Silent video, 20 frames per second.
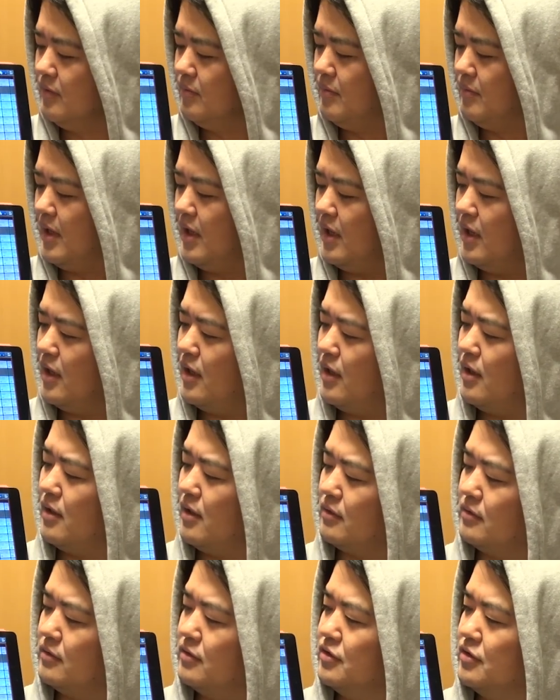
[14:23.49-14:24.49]
ま
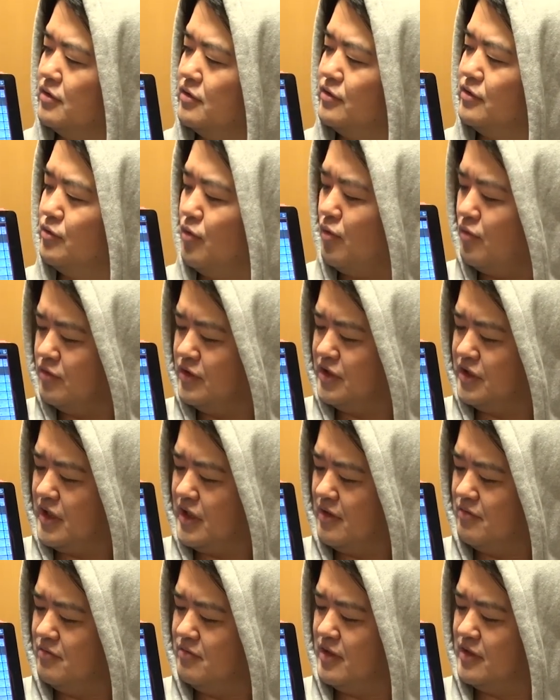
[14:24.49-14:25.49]
あすごく似
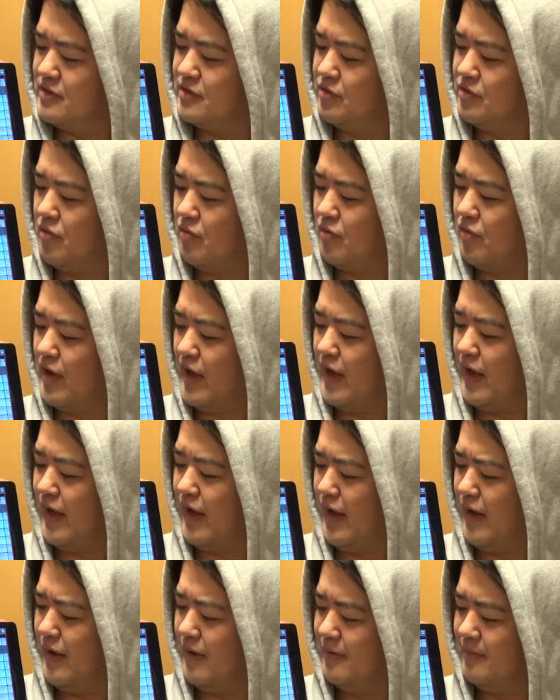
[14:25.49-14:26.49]
てるんですよこ
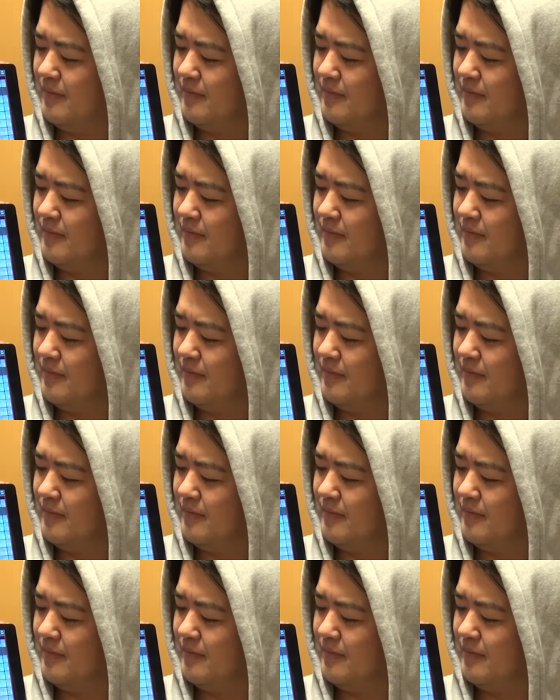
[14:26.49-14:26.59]
れ